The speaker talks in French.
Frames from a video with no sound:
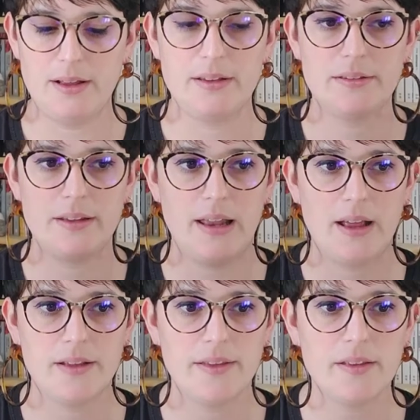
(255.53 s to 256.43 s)
c'est
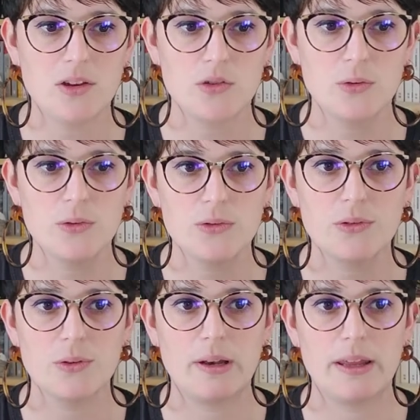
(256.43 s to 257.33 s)
la dernière chose
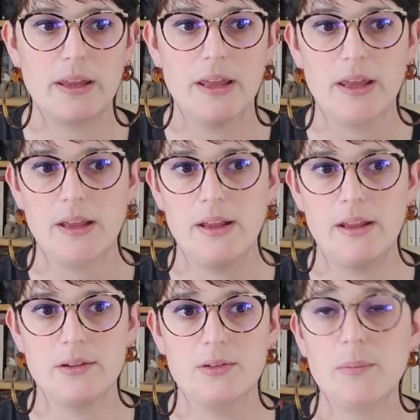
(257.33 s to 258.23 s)
que
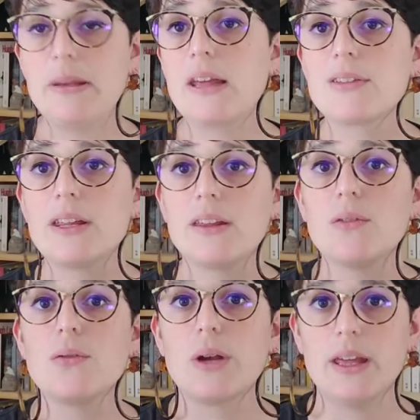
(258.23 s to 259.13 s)
les, que milliers
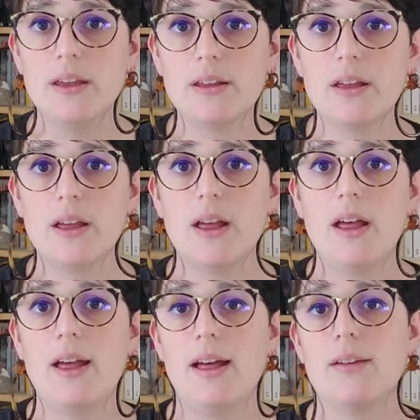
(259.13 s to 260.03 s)
africains voyaient
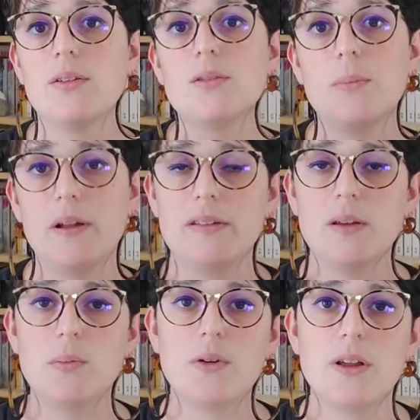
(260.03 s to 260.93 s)
avant de
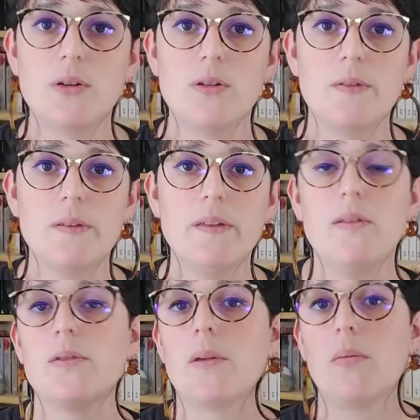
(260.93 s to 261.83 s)
partir pour les colonies,
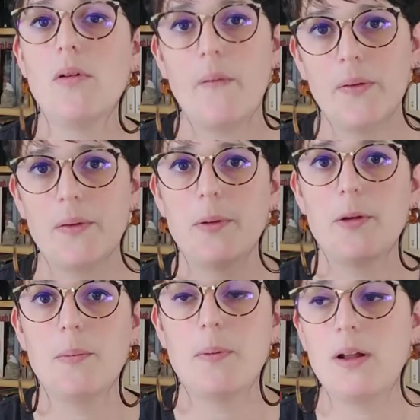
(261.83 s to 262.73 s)
notamment euh,
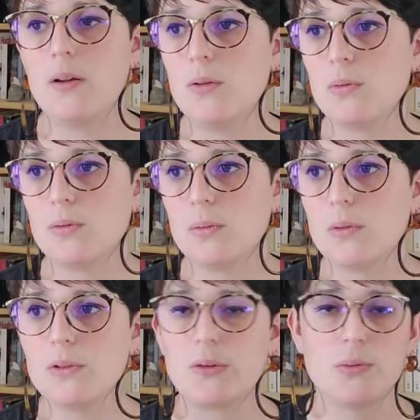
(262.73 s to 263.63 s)
bah, le Nouveau
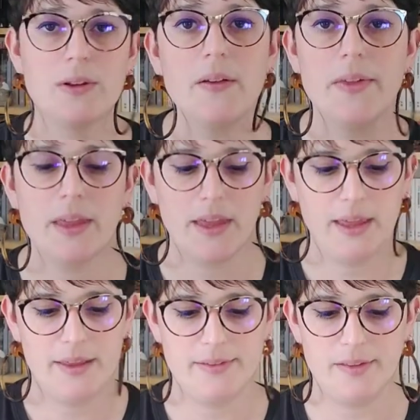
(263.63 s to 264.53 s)
Monde et tout ça.
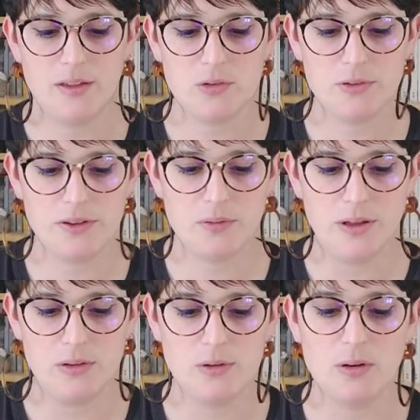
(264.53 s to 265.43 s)
C'est la dernière chose qu'ils
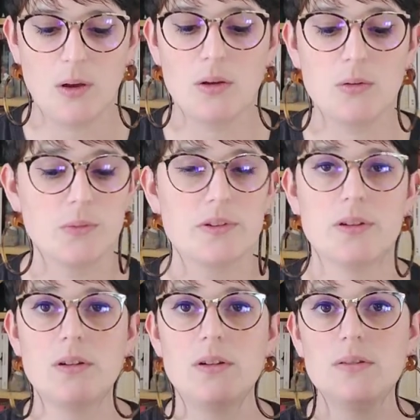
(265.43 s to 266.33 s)
voyaient de leur
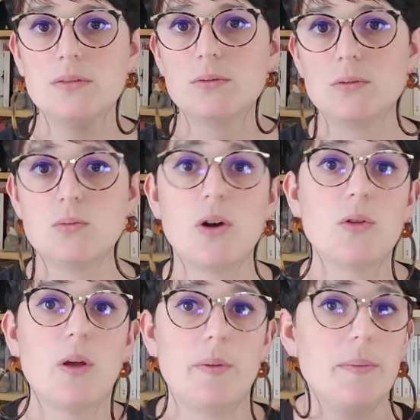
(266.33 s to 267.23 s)
continent, voire
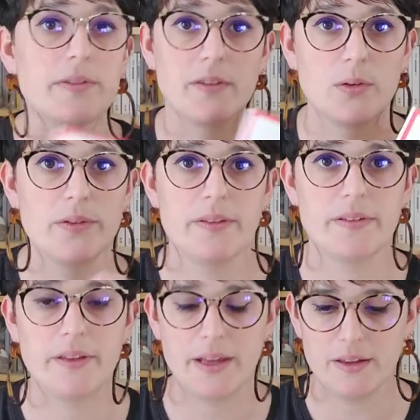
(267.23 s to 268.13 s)
de leur pays, parce qu'il y avait aussi des
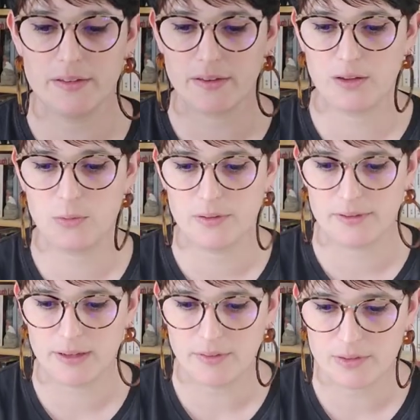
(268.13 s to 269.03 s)
Sénégalais qui étaient réduits en
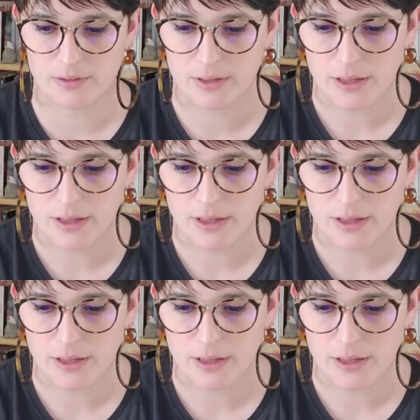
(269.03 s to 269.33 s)
esclavage.